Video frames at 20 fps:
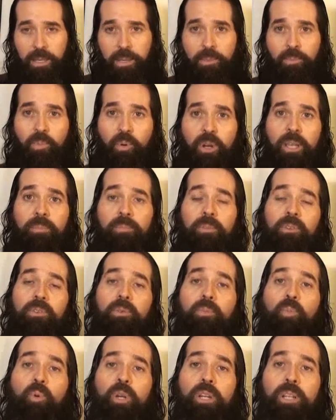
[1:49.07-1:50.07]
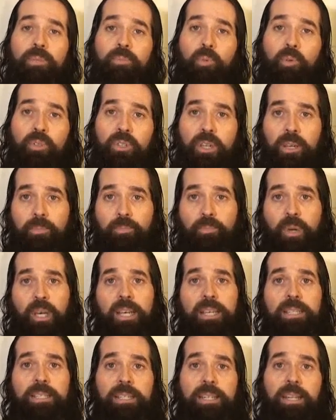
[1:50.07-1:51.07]
Por ejemplo, tú puedes buscar
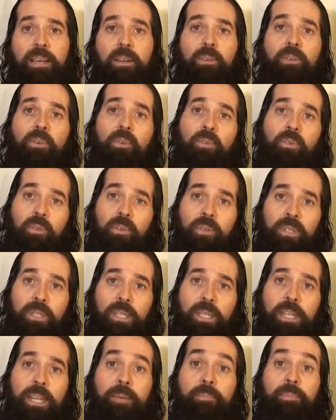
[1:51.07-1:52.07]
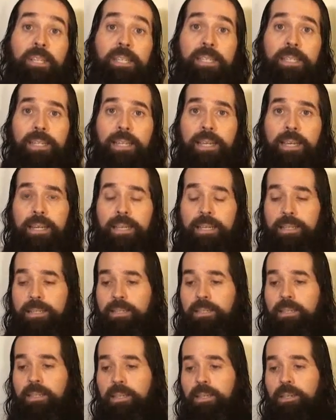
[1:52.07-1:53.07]
paz en alcohol, en amistades,
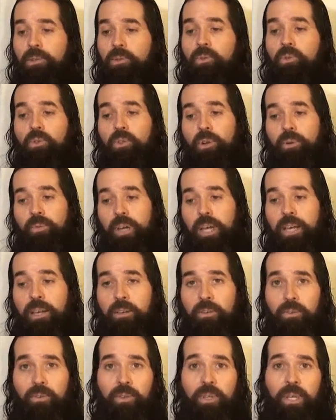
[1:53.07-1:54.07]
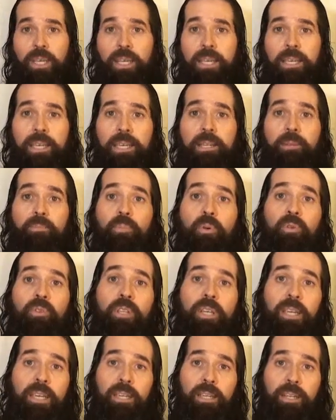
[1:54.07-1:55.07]
en tu trabajo, en
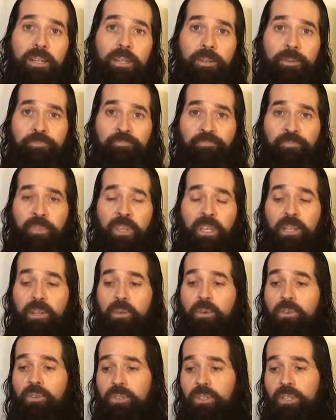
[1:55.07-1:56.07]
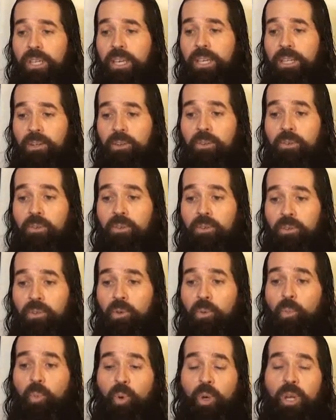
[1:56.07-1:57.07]
poder, en cosas que no,
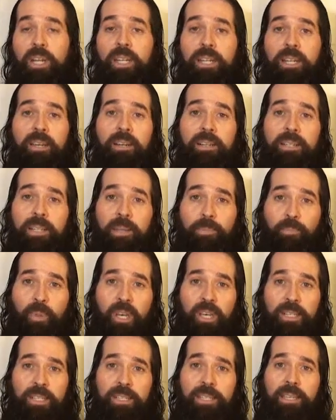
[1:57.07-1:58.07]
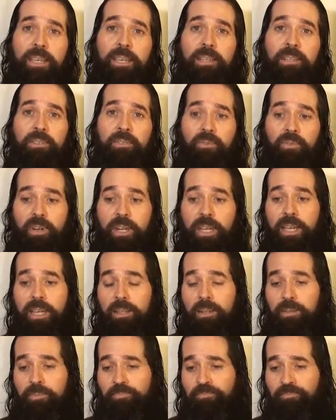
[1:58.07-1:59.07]
no puede darte paz que es
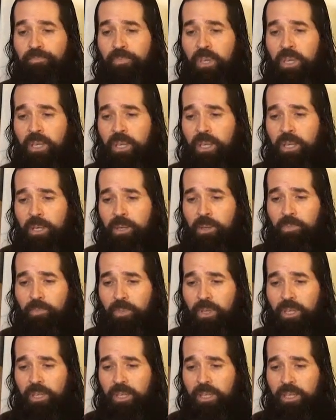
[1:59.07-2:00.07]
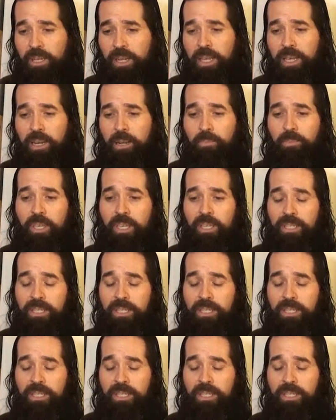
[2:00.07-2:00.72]
real. Y en Jeremías